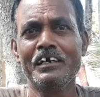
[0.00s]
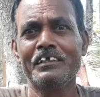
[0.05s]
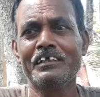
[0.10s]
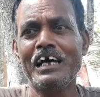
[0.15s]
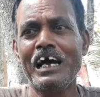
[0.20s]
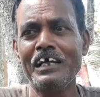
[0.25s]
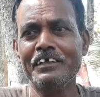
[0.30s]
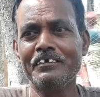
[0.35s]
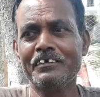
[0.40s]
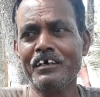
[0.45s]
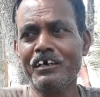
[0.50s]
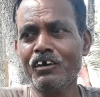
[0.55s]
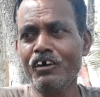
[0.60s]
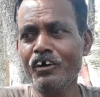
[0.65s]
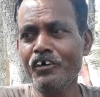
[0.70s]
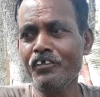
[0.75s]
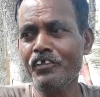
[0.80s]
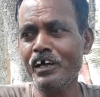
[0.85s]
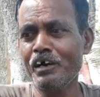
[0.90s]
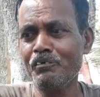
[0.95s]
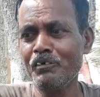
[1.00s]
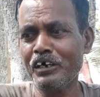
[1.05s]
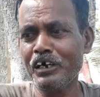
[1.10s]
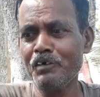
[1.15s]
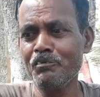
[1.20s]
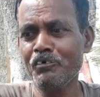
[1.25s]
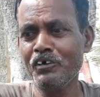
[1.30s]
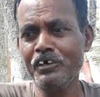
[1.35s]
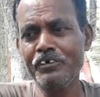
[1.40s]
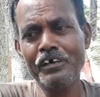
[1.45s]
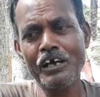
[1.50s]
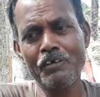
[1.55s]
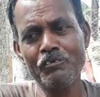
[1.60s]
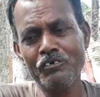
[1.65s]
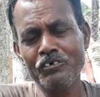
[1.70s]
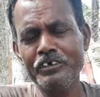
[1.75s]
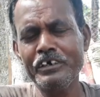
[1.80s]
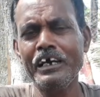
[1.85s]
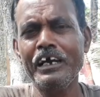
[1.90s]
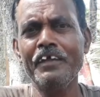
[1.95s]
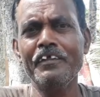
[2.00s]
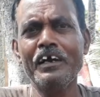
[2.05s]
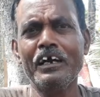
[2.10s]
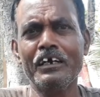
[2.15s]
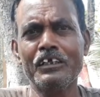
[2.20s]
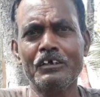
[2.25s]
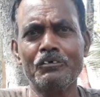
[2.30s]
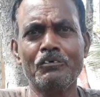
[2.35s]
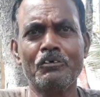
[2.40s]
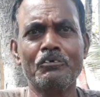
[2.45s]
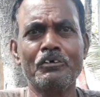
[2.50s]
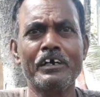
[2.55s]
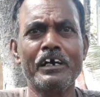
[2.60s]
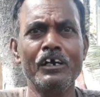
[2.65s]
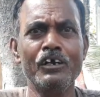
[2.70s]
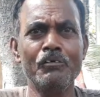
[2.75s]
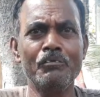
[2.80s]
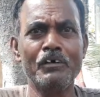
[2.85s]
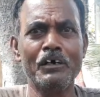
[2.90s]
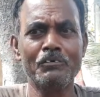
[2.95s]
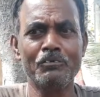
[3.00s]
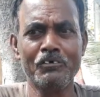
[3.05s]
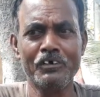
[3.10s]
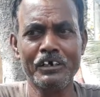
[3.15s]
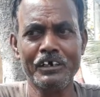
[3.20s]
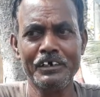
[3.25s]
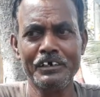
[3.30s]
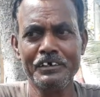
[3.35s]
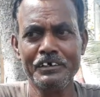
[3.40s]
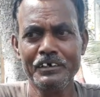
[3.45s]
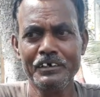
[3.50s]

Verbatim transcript: তা আজকে রয়েন্দা আমাকে বলেছে আমি বলছি হ্যাঁ দেখাতে পারবো কেন পারবো না